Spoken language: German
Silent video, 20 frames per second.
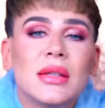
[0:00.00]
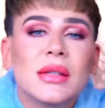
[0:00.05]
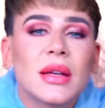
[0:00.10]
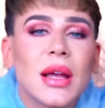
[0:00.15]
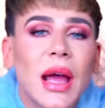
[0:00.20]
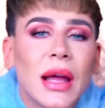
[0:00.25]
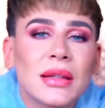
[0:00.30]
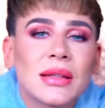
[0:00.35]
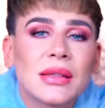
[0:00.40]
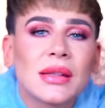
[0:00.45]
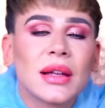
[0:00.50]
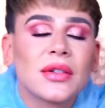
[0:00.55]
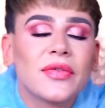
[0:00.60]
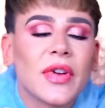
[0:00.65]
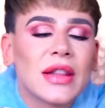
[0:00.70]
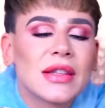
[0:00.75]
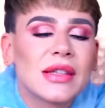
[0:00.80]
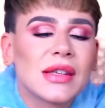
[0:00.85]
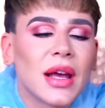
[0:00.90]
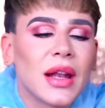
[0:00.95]
Diese ganzen
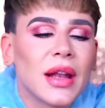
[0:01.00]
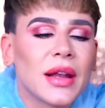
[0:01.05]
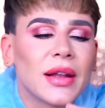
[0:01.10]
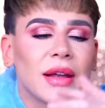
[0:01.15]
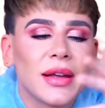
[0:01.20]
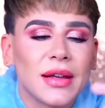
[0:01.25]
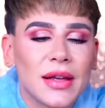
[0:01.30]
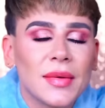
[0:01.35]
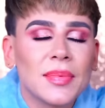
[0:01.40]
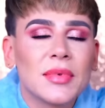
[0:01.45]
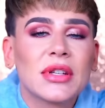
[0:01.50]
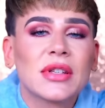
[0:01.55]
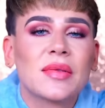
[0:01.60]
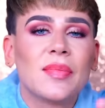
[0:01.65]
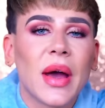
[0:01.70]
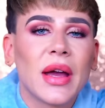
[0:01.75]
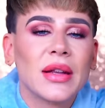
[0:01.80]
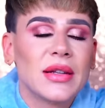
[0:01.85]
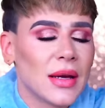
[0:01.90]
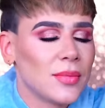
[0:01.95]
Adventskalender gibt es
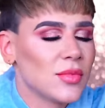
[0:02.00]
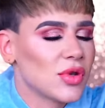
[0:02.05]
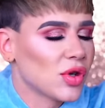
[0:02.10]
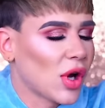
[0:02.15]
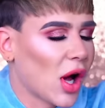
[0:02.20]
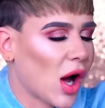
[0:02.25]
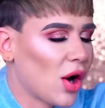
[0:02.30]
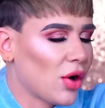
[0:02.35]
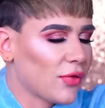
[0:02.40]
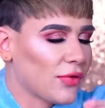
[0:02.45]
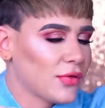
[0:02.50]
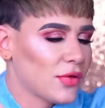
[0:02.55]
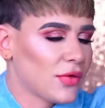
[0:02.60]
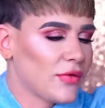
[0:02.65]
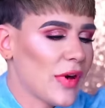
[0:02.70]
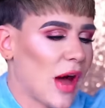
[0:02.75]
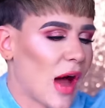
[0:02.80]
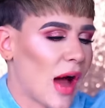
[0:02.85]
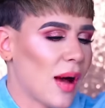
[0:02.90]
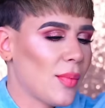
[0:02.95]
bei DM zu kaufen
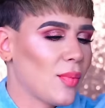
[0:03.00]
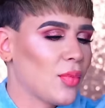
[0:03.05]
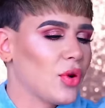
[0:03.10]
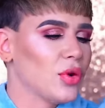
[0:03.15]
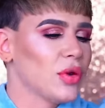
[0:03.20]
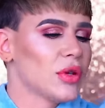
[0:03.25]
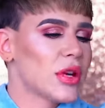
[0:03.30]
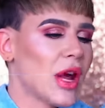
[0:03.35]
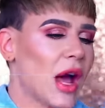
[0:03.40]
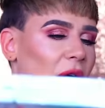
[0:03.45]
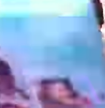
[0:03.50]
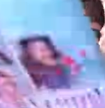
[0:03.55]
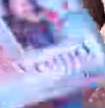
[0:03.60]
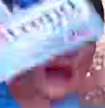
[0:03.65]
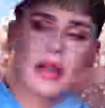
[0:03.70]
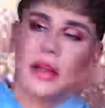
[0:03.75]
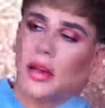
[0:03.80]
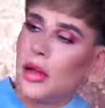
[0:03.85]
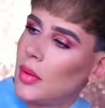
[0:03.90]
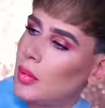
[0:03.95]
und wir haben unter
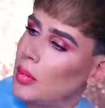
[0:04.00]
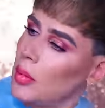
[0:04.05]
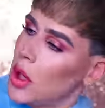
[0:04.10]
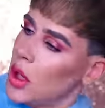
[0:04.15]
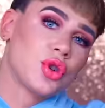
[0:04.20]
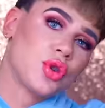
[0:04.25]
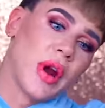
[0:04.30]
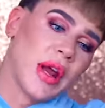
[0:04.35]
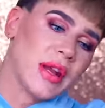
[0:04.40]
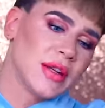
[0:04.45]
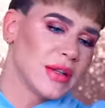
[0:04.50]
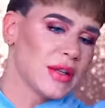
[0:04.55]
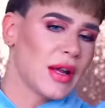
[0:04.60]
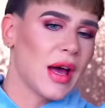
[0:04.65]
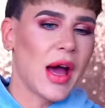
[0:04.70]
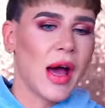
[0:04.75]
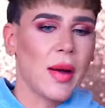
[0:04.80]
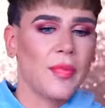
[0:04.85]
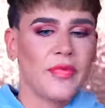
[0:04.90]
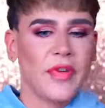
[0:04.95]
anderem Trend It
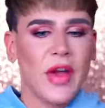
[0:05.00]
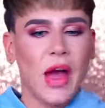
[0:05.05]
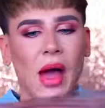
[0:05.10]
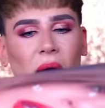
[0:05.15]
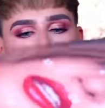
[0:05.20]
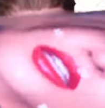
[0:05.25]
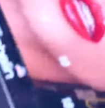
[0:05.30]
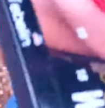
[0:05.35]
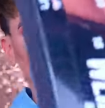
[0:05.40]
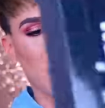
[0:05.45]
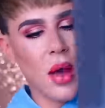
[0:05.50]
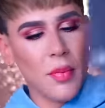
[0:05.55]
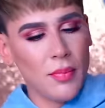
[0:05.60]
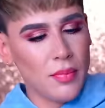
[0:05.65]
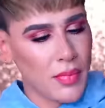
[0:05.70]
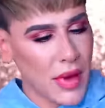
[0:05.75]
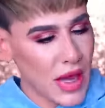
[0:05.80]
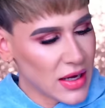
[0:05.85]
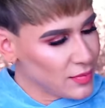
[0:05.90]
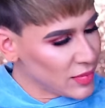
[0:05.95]
Up, wir haben
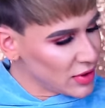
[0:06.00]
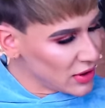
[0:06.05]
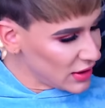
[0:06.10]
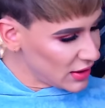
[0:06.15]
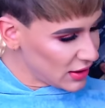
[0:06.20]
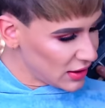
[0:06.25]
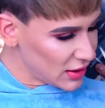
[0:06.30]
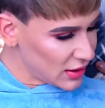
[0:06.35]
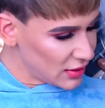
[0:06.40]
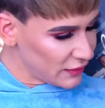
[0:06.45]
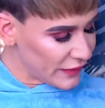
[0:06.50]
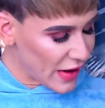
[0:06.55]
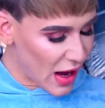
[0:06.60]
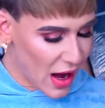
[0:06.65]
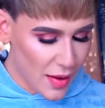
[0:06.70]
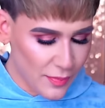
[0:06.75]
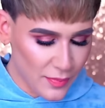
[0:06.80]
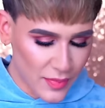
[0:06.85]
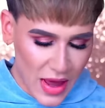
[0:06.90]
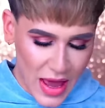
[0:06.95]
Maybelline, wir
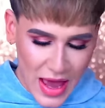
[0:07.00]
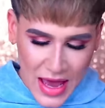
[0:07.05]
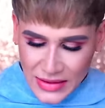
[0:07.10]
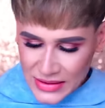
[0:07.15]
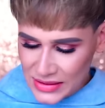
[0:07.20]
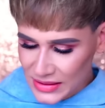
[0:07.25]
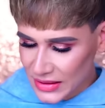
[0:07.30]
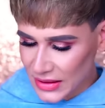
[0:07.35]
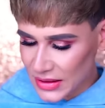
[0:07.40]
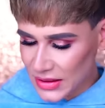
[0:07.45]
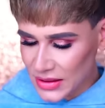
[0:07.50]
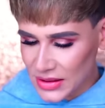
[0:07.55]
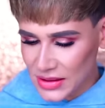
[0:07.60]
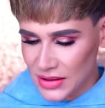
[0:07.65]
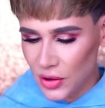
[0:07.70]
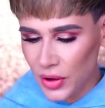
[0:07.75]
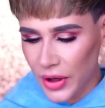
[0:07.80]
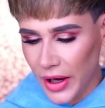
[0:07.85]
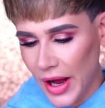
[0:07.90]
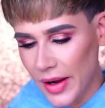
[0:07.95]
haben Essence,
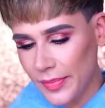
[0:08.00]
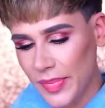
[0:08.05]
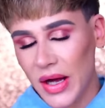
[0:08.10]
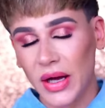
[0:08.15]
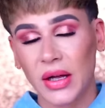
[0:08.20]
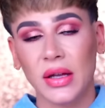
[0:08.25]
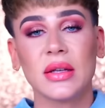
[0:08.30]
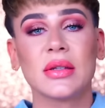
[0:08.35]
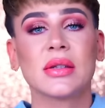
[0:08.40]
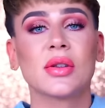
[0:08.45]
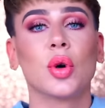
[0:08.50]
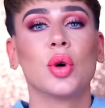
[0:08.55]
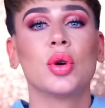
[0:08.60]
L'Oreal Paris